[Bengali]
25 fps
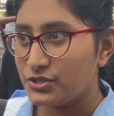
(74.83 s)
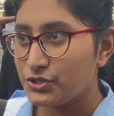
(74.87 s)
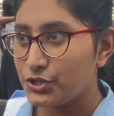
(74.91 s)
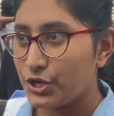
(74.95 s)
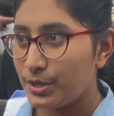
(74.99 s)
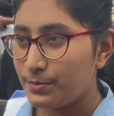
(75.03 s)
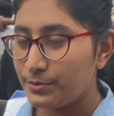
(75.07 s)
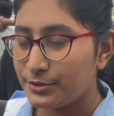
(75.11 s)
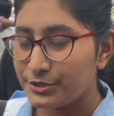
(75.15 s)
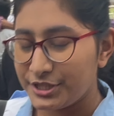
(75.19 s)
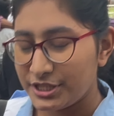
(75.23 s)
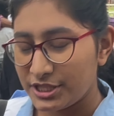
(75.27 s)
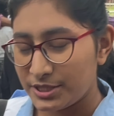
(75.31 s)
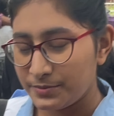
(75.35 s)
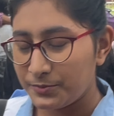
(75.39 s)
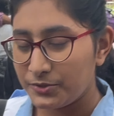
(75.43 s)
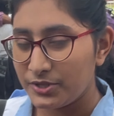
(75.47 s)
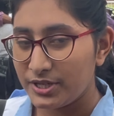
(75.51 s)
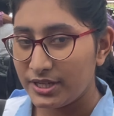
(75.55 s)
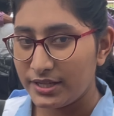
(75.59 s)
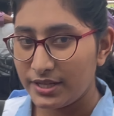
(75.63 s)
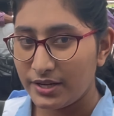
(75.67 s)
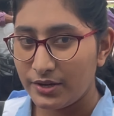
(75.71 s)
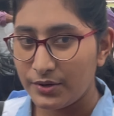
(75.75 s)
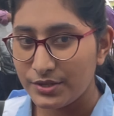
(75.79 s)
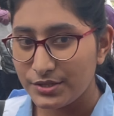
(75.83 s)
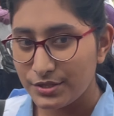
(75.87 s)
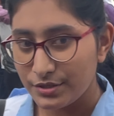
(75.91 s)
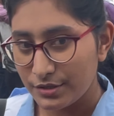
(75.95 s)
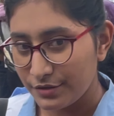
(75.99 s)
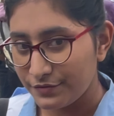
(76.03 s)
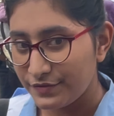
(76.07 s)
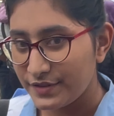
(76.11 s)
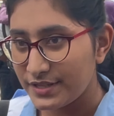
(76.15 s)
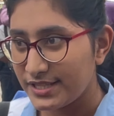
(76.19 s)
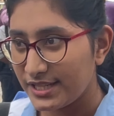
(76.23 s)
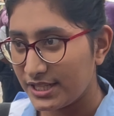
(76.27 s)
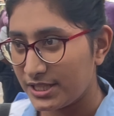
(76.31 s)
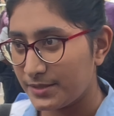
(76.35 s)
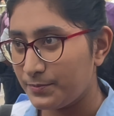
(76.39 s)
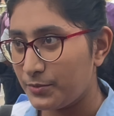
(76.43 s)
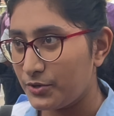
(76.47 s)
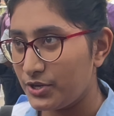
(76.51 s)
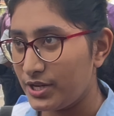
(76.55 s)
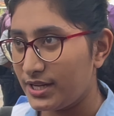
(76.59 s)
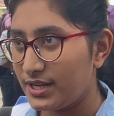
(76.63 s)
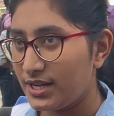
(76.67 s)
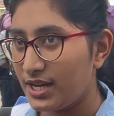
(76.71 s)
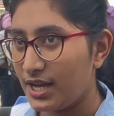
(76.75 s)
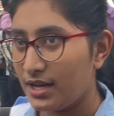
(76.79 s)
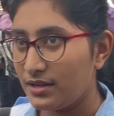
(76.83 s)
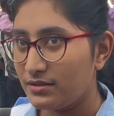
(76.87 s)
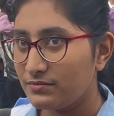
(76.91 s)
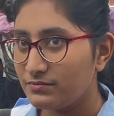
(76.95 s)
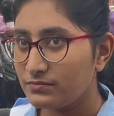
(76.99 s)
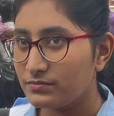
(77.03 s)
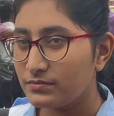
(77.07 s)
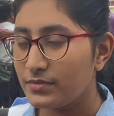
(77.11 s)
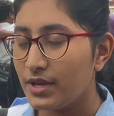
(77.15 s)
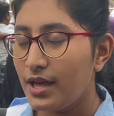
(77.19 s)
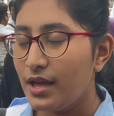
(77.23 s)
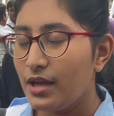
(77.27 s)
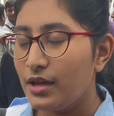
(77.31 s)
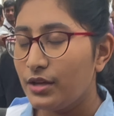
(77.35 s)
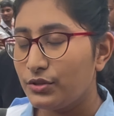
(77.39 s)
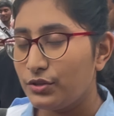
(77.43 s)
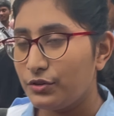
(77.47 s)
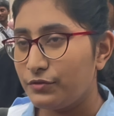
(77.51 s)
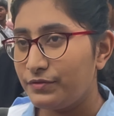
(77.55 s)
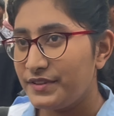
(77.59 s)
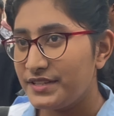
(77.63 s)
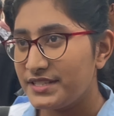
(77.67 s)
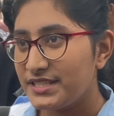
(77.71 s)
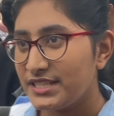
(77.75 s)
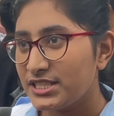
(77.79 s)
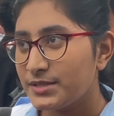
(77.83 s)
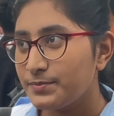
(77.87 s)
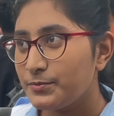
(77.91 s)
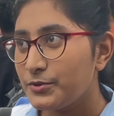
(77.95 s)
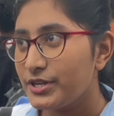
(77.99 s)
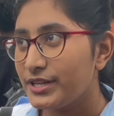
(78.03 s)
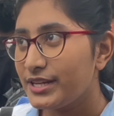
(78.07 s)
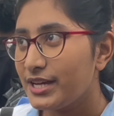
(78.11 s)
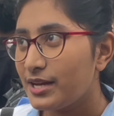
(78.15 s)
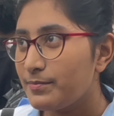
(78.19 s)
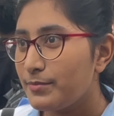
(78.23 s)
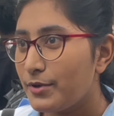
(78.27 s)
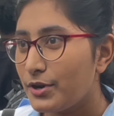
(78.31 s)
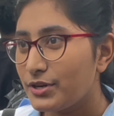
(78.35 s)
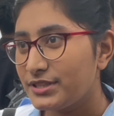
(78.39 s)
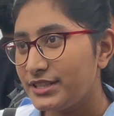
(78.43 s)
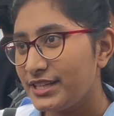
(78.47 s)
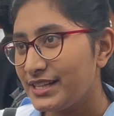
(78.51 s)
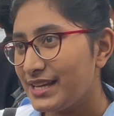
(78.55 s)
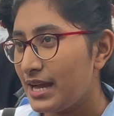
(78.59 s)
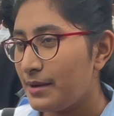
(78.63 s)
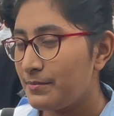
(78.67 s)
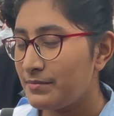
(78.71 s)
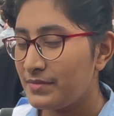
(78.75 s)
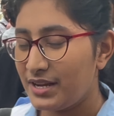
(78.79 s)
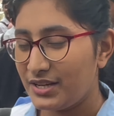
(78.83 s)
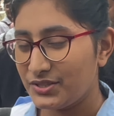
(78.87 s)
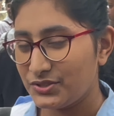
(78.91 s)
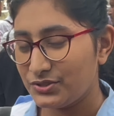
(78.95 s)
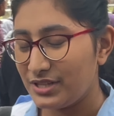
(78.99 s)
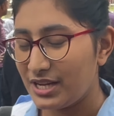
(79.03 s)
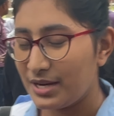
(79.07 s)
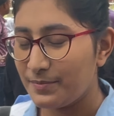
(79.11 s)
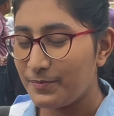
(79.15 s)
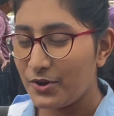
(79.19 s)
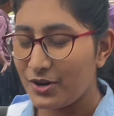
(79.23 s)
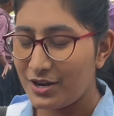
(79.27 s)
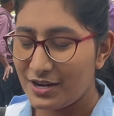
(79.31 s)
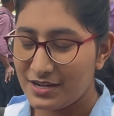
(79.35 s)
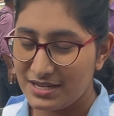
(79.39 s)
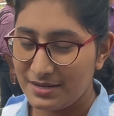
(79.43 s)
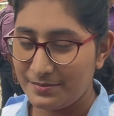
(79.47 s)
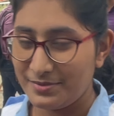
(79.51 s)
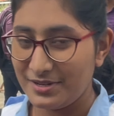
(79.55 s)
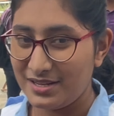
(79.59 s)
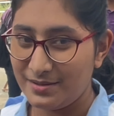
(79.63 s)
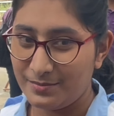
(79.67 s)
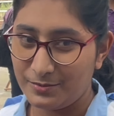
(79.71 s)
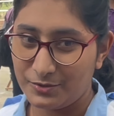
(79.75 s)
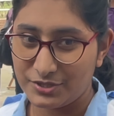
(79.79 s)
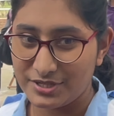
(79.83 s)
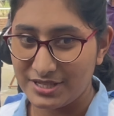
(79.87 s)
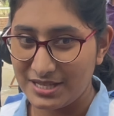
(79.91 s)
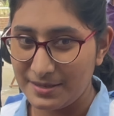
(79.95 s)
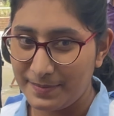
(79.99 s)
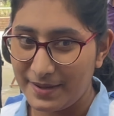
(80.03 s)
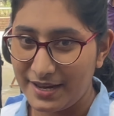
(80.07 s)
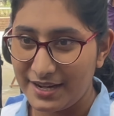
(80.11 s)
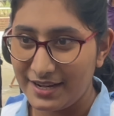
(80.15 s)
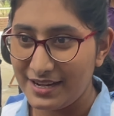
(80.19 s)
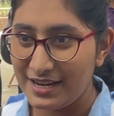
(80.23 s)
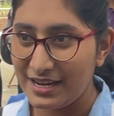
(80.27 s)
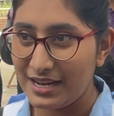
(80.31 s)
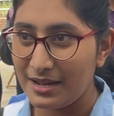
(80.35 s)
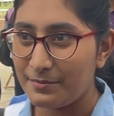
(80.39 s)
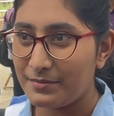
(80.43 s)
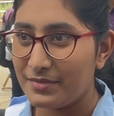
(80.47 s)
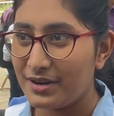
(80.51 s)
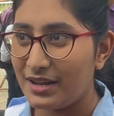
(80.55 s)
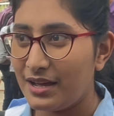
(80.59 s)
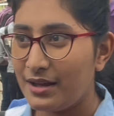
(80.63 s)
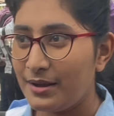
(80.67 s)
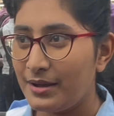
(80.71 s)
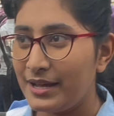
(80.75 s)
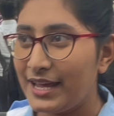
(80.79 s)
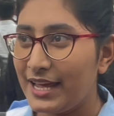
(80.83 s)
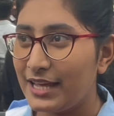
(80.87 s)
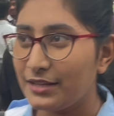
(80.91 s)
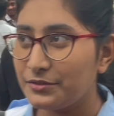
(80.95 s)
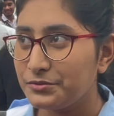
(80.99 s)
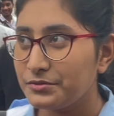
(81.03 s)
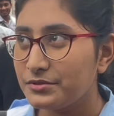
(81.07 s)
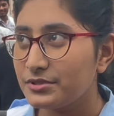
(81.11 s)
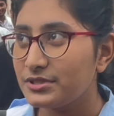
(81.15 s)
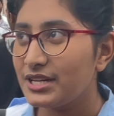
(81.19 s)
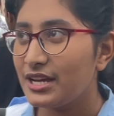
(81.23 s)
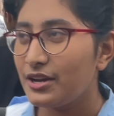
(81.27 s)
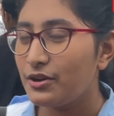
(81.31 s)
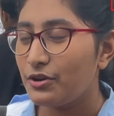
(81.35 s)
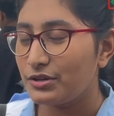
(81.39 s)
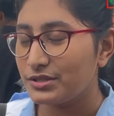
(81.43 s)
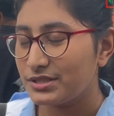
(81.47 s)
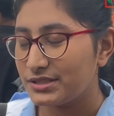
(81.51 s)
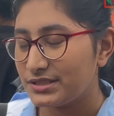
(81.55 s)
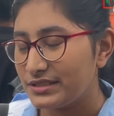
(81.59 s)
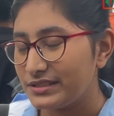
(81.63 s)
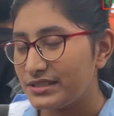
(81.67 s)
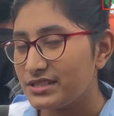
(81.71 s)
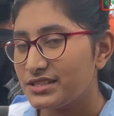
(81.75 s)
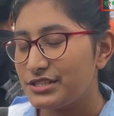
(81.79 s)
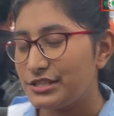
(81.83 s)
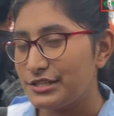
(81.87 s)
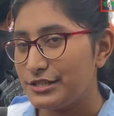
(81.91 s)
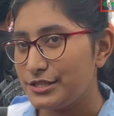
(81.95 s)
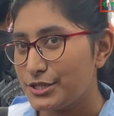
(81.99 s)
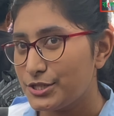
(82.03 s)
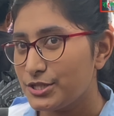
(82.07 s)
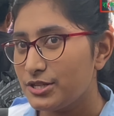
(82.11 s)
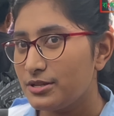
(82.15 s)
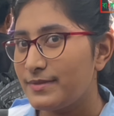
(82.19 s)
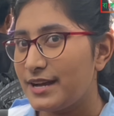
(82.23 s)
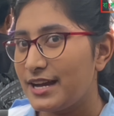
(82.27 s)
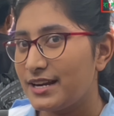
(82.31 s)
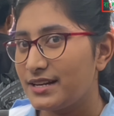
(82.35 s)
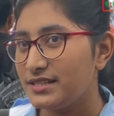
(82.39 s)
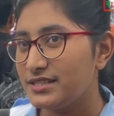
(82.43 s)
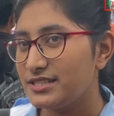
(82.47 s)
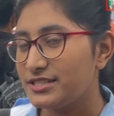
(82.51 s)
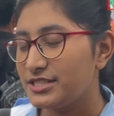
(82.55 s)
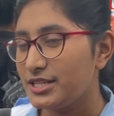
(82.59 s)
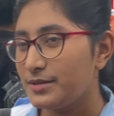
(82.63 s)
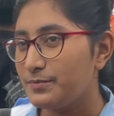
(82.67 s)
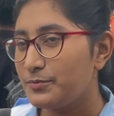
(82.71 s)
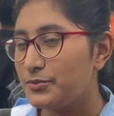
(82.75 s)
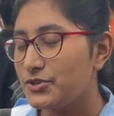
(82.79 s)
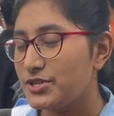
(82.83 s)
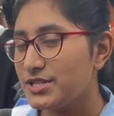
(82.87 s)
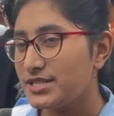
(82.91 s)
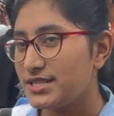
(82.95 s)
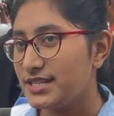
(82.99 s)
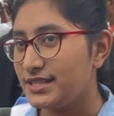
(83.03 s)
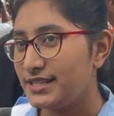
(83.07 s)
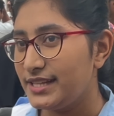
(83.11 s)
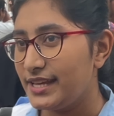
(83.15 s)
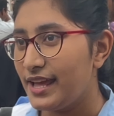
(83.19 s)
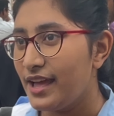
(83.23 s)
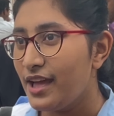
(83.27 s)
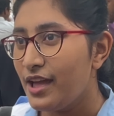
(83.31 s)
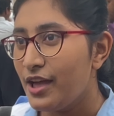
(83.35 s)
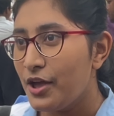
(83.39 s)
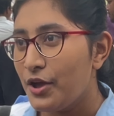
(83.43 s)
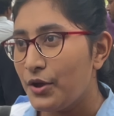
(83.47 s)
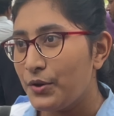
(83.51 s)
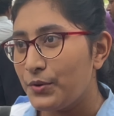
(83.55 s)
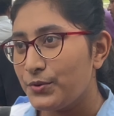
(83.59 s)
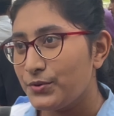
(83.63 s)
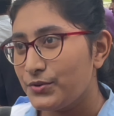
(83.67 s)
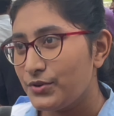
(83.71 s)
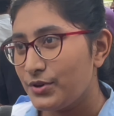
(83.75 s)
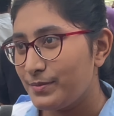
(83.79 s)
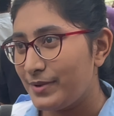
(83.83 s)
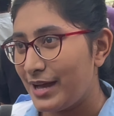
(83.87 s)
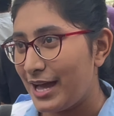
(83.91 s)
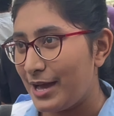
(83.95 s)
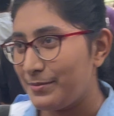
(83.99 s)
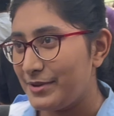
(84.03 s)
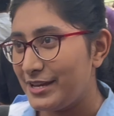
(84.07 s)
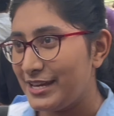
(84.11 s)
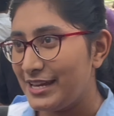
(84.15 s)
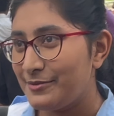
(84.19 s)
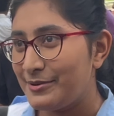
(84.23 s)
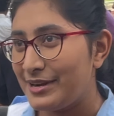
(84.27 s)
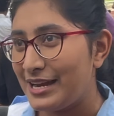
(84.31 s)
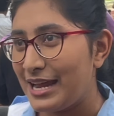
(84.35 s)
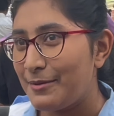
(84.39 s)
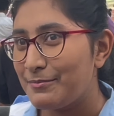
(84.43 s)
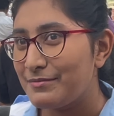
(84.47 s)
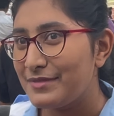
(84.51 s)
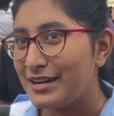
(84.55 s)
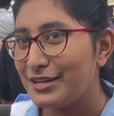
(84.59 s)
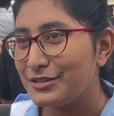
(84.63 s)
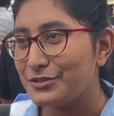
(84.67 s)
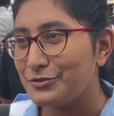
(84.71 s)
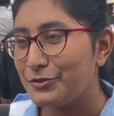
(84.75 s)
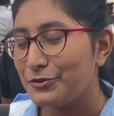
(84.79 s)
সর্বশেষ পরীক্ষা হয়েছিল ফিজিক্স পরীক্ষা তো ফিজিক্স পরীক্ষার পর থেকে আমরা আসলে আর পড়ার টেবিলে বসতে পারি নাই আমরা এতটা অস্থিতিশীল ছিল বাংলাদেশের পরিস্থিতি কোনোভাবেই মানে আমরা